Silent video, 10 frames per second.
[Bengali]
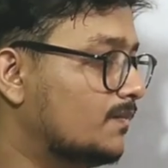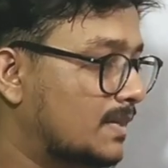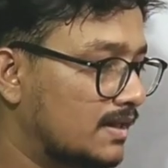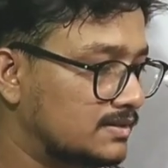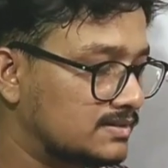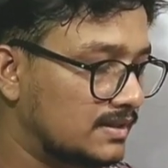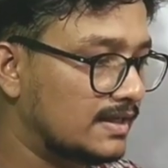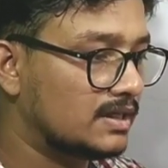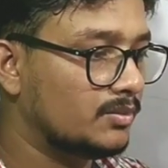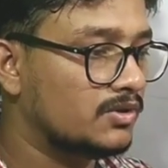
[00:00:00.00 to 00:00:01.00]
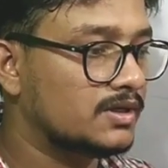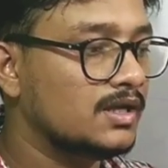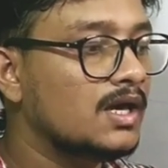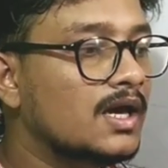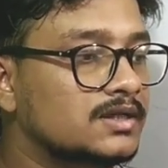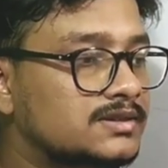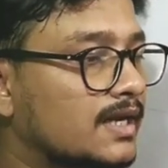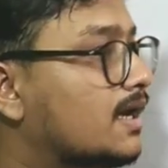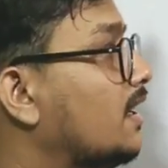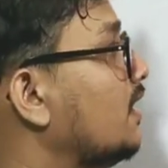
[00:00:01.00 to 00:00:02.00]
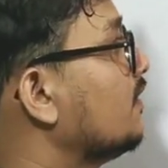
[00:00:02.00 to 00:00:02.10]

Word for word: মানে ইনেট ইমিউনিটি যেখানে